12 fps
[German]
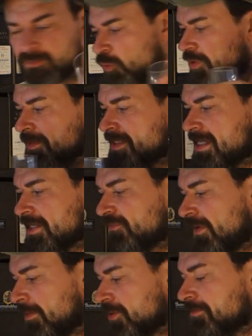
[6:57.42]
tue ich mich sehr
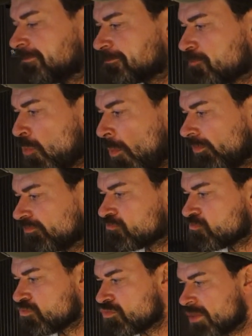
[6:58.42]
schwer mit.
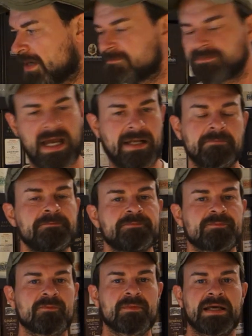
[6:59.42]
Nein,
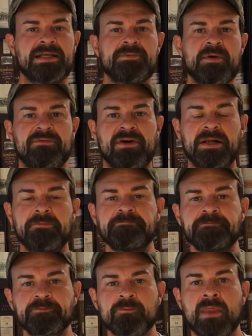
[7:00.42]
nicht mein Fall.
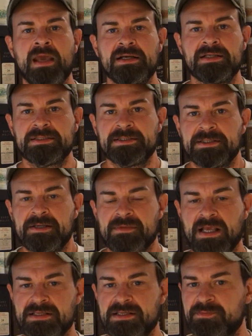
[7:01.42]

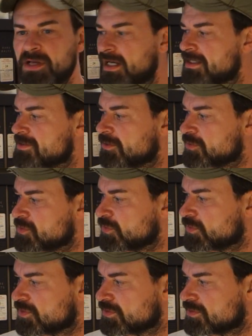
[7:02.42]
Das ist mir alles noch
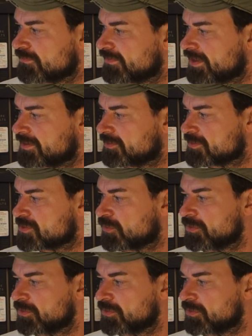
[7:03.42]
zu, zu, zu wild und zu